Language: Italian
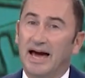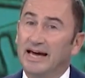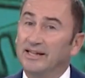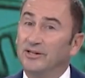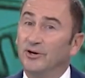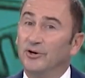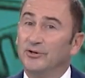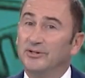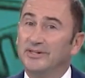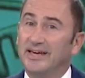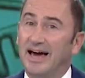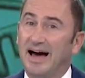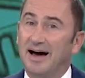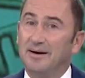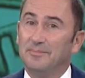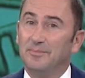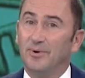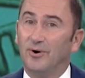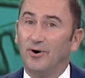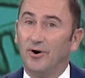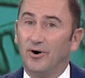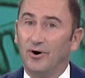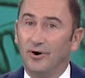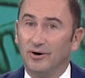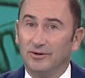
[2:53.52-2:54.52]
E noi
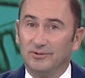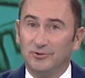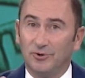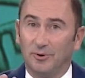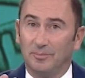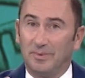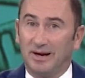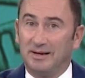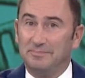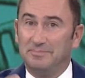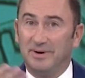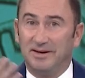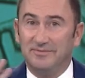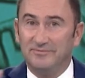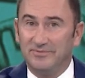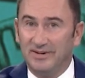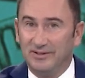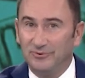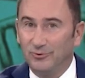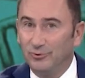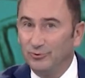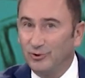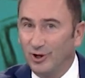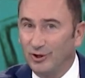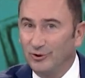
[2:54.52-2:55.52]
diamo insomma, il
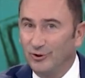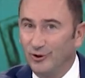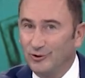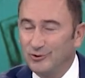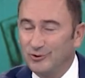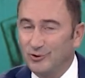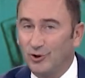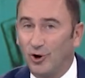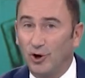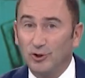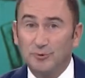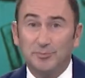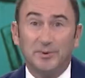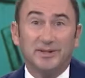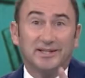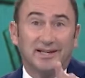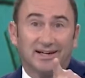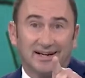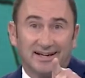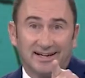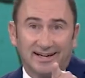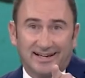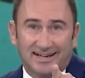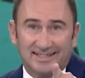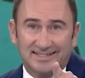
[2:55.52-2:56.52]
benvenuto al nostro ospite,
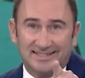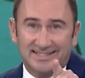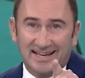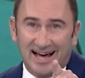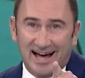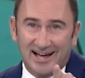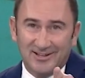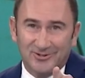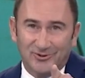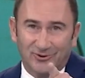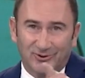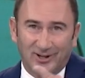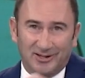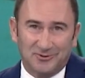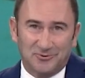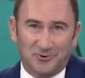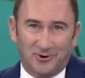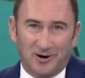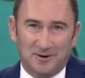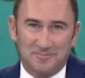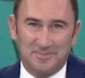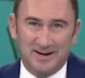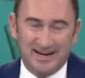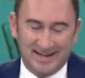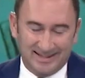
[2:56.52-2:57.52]
ringraziando
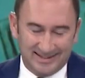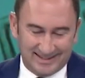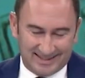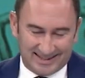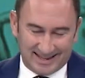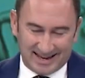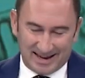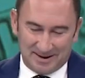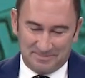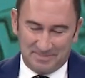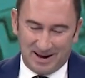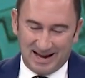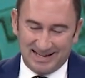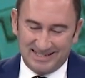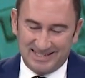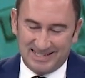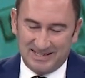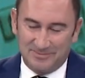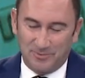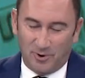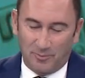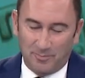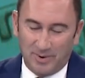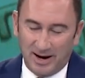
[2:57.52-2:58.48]
naturalmente Massimo